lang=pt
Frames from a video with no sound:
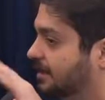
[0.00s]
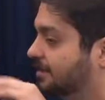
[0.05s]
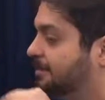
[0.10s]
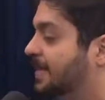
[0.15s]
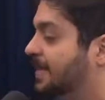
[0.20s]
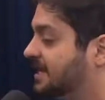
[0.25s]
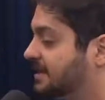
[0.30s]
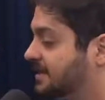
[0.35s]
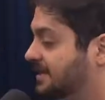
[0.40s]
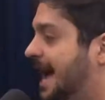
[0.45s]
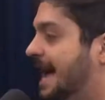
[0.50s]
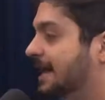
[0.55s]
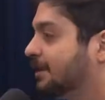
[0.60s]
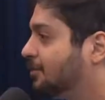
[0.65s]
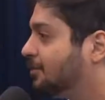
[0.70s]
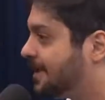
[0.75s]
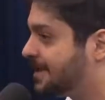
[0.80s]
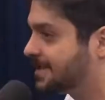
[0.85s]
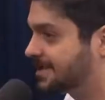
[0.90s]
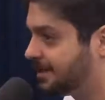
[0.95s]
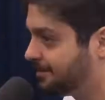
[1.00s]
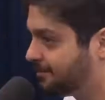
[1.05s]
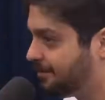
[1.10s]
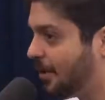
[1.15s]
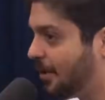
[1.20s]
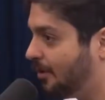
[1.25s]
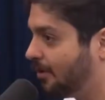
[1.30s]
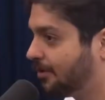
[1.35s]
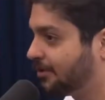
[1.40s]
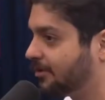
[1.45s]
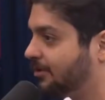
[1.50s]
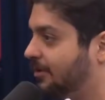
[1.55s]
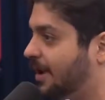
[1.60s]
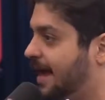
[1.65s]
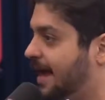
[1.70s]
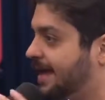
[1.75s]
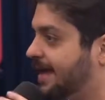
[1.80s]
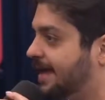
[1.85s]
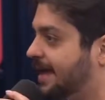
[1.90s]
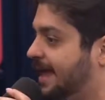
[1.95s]
Mas dado esse ponto,
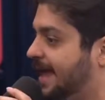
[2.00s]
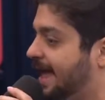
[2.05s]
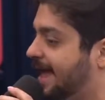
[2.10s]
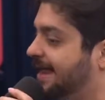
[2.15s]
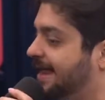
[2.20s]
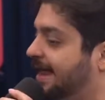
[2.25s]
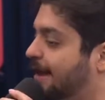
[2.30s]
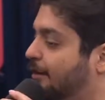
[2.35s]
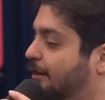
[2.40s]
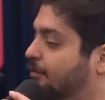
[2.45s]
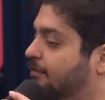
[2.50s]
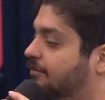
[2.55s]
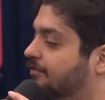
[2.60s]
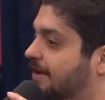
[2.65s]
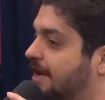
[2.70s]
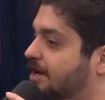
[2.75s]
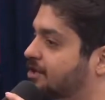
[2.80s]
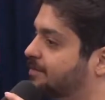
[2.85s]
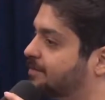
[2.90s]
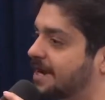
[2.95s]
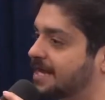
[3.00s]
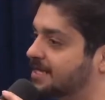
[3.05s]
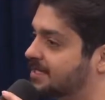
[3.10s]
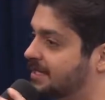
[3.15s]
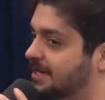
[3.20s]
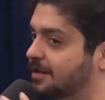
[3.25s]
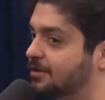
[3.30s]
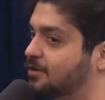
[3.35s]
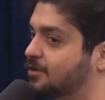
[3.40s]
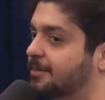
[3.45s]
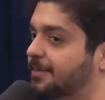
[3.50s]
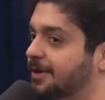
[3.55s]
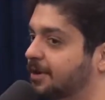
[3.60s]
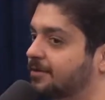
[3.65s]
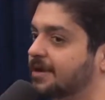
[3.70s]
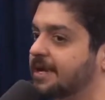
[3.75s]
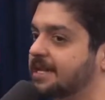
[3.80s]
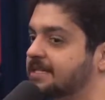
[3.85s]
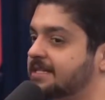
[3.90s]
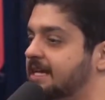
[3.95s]
é eu não vejo brasileiro
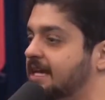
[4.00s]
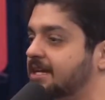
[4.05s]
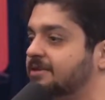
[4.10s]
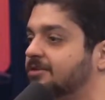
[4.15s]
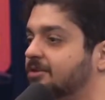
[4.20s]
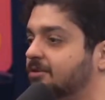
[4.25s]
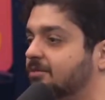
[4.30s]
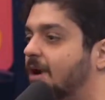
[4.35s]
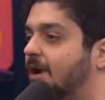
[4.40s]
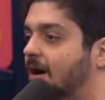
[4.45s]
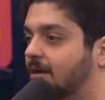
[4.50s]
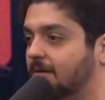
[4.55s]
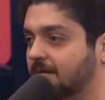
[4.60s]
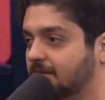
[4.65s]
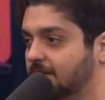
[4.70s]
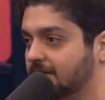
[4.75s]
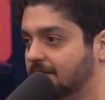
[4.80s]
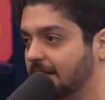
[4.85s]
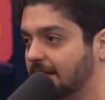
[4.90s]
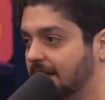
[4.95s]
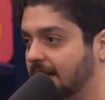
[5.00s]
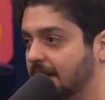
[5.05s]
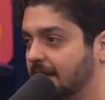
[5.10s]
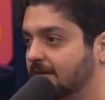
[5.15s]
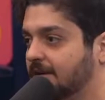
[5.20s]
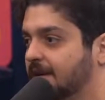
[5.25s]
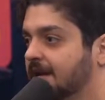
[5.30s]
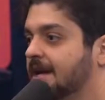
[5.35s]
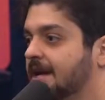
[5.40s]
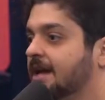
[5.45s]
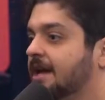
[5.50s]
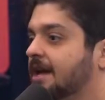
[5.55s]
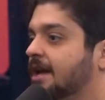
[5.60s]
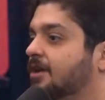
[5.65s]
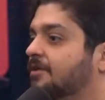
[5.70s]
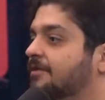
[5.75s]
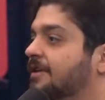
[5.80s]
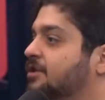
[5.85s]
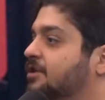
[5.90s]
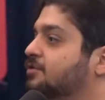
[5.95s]
comprando um headset virtual. Tá ligado? Você viu o
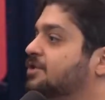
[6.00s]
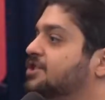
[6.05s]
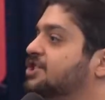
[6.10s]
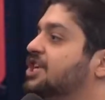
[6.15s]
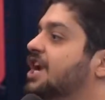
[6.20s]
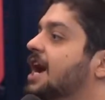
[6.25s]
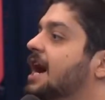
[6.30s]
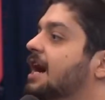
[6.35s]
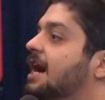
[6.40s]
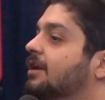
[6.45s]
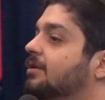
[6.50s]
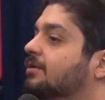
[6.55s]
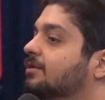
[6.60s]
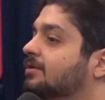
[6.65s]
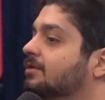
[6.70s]
brasileiro um comprando indiano.